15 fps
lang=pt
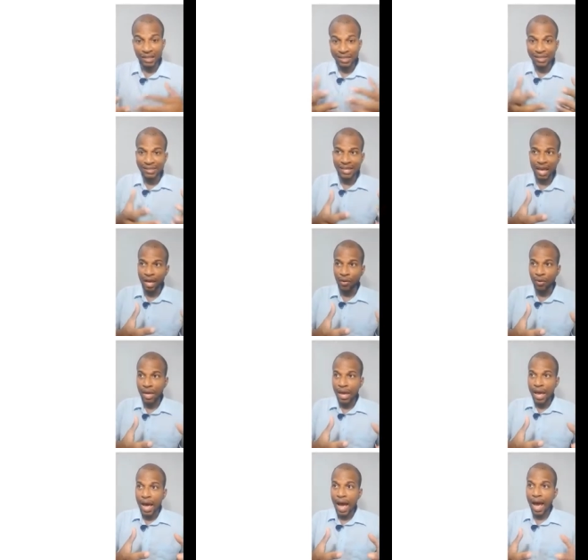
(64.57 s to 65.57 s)
para ele de 0
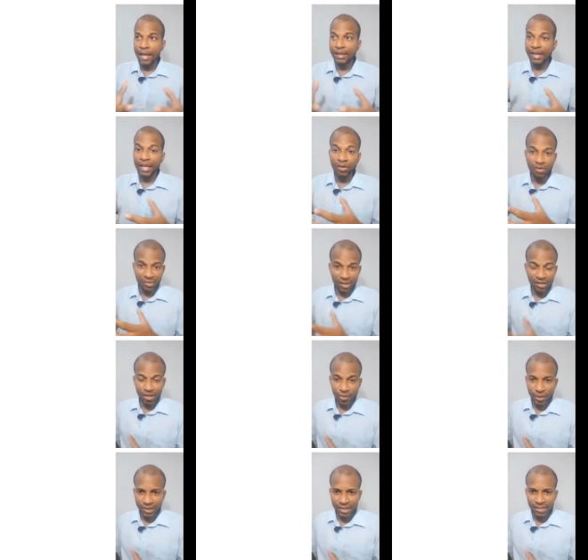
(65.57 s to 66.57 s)
até
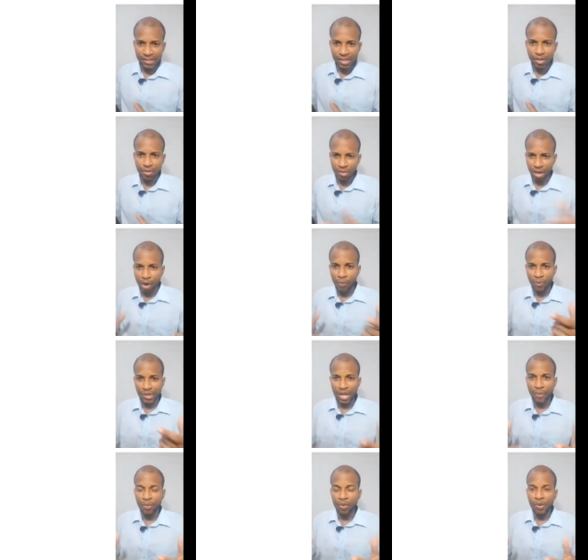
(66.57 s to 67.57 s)
255, que é o
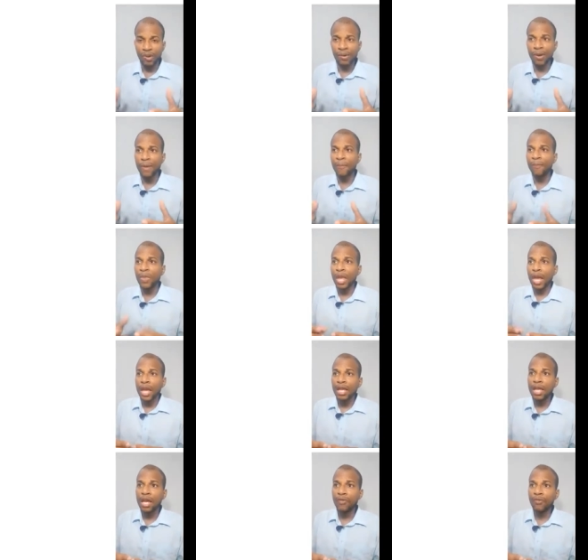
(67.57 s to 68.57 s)
PWM, né?
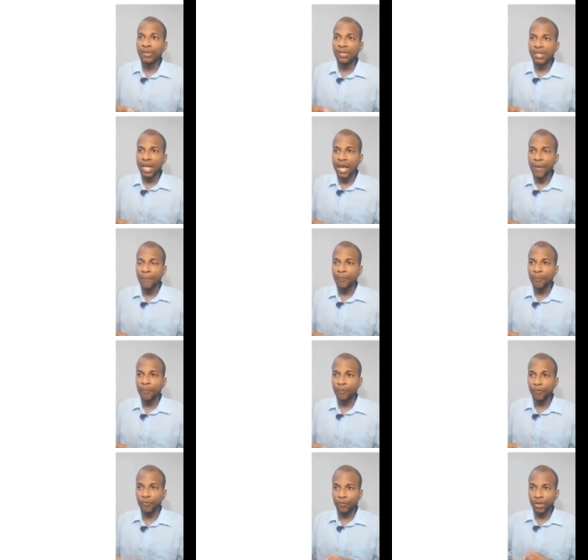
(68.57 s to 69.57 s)
E aí você
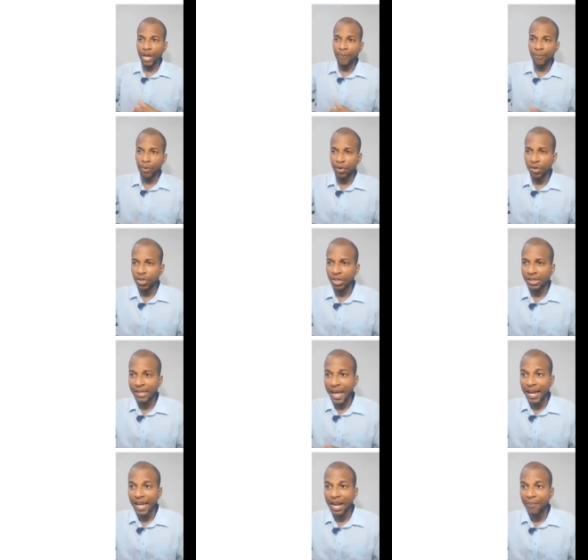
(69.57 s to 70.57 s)
depois
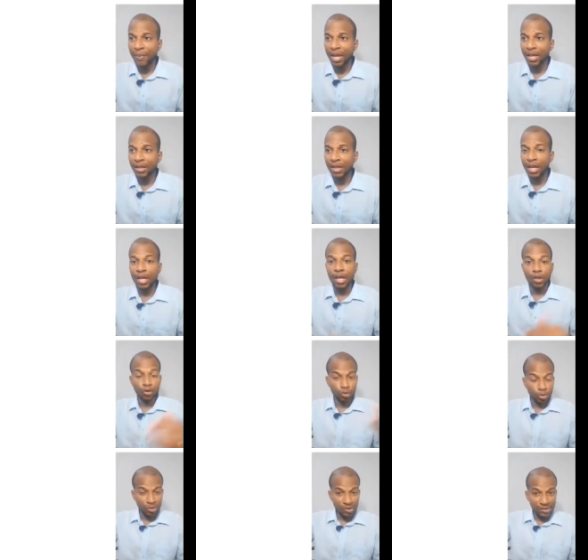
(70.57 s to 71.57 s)
decrementa
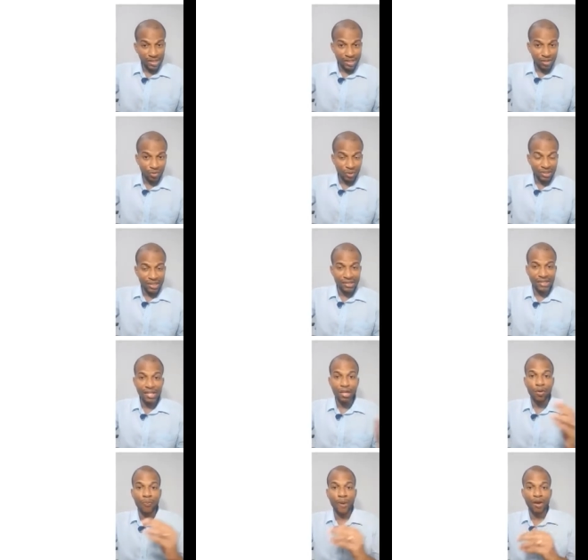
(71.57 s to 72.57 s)
do
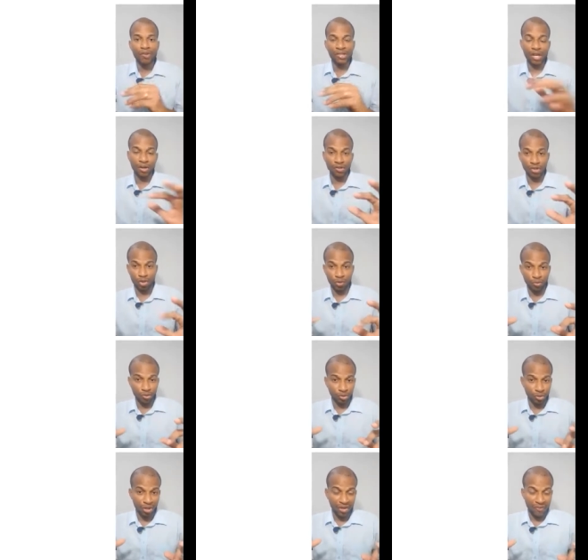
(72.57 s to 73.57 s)
255 para o zero, ou seja, o
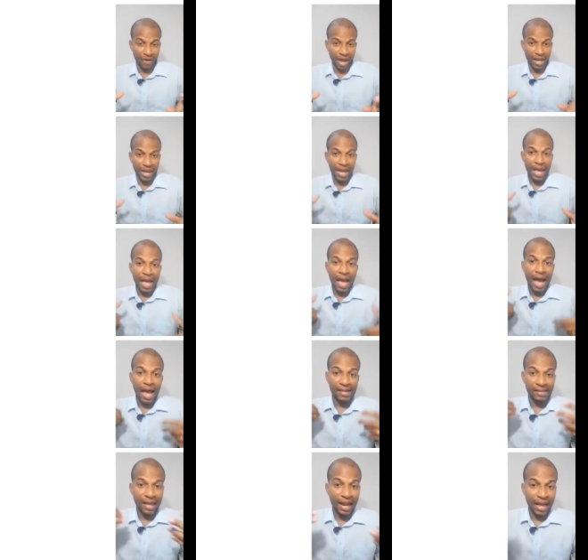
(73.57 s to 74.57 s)
motor ele vai
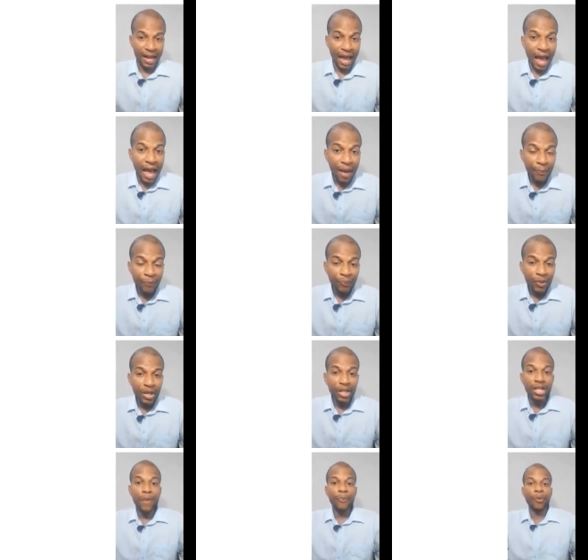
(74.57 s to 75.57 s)
acelerar
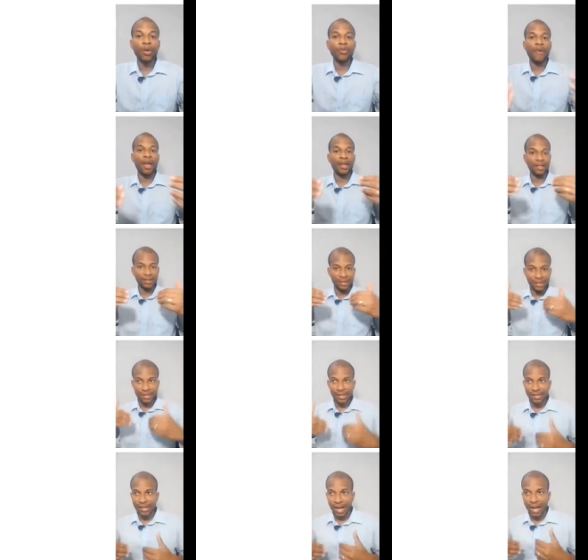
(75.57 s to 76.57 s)
e depois vai
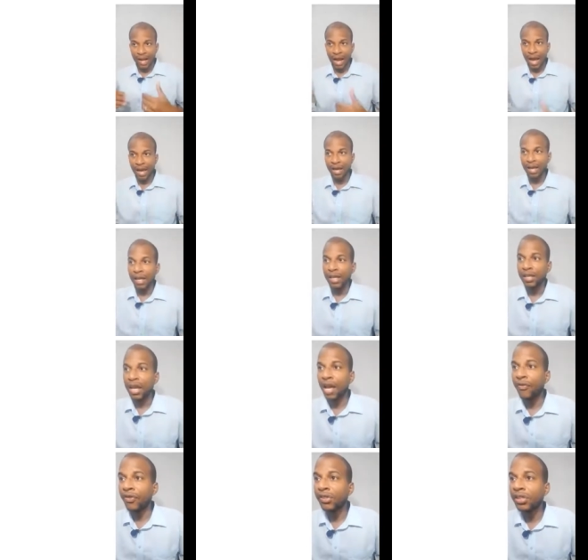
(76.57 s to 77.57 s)
desacelerar.
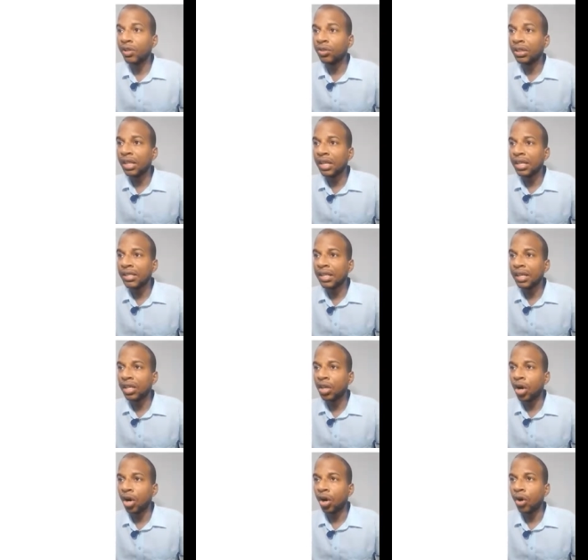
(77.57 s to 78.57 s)
E aí você utiliza
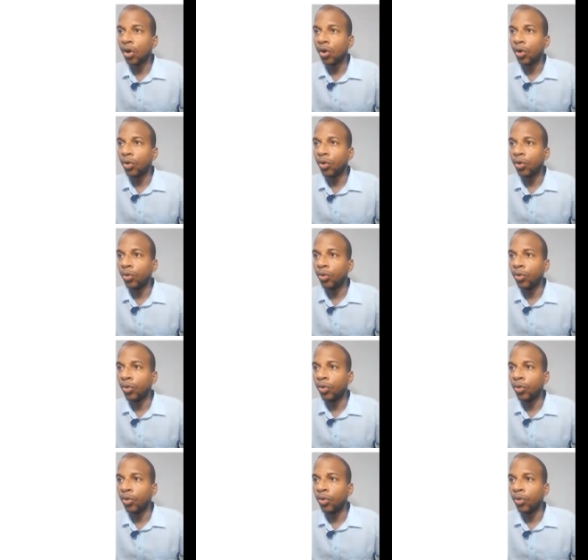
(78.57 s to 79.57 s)
aqui, ó,
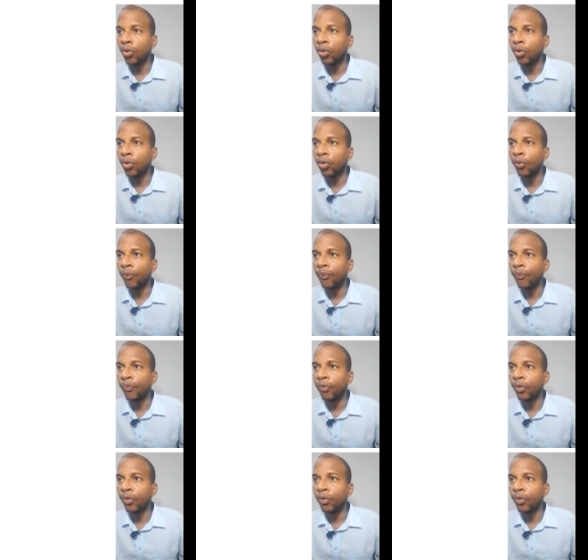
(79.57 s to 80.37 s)
o